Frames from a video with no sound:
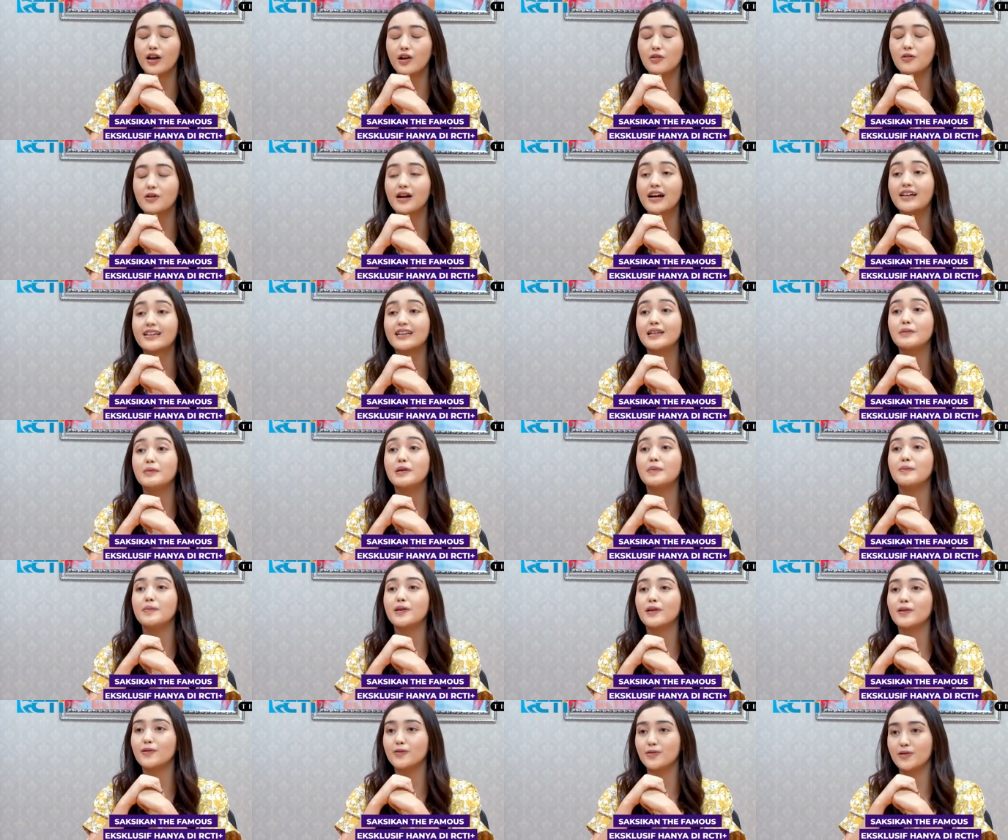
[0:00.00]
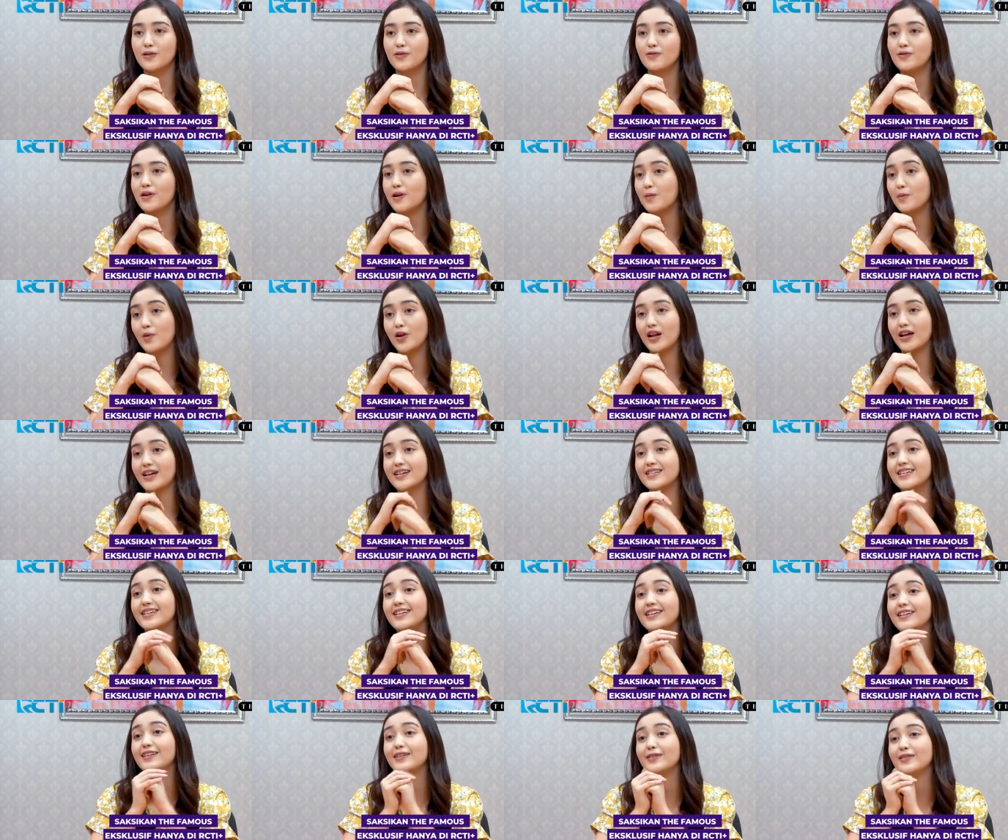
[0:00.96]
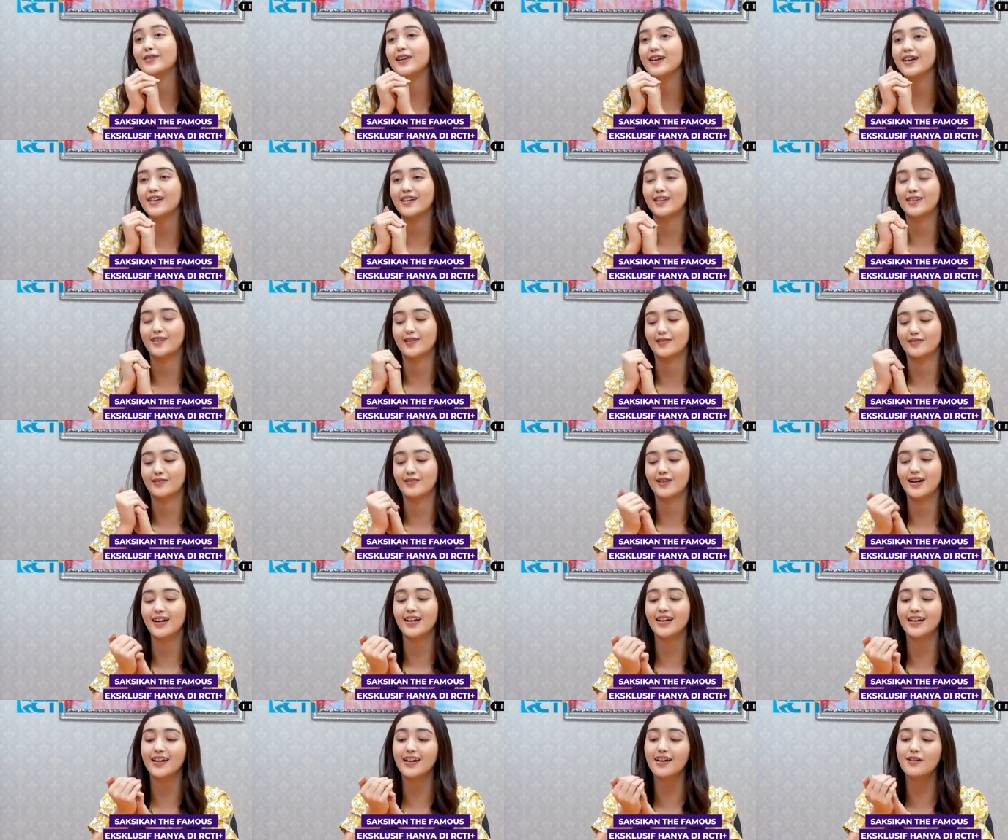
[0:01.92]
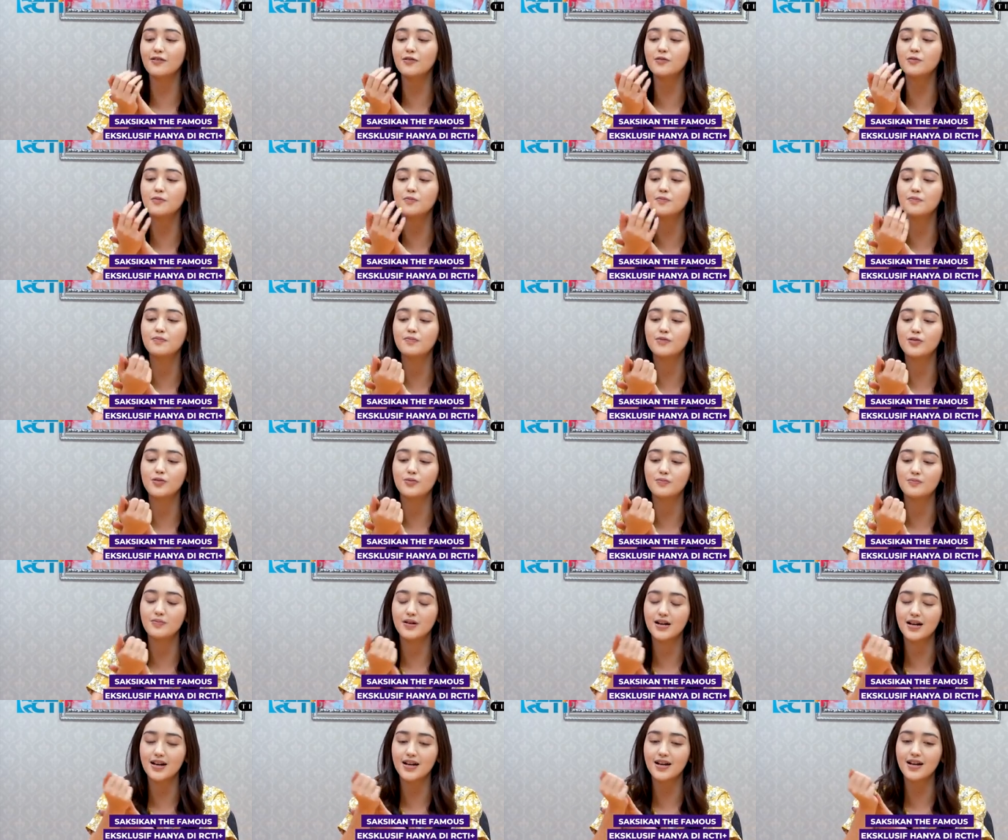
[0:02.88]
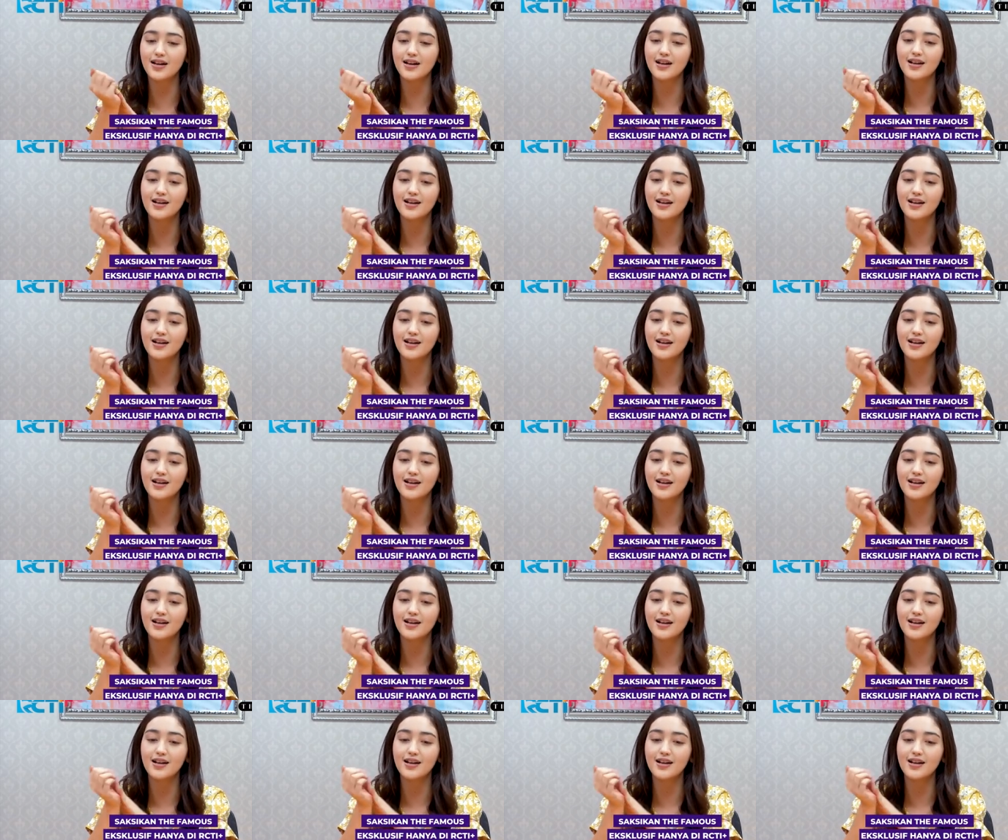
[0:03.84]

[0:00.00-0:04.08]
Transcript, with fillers: okay, aku ganti mimpiku. Aku nggak mau lagi jadi itu deh gitu. Akhirnya aku berubah.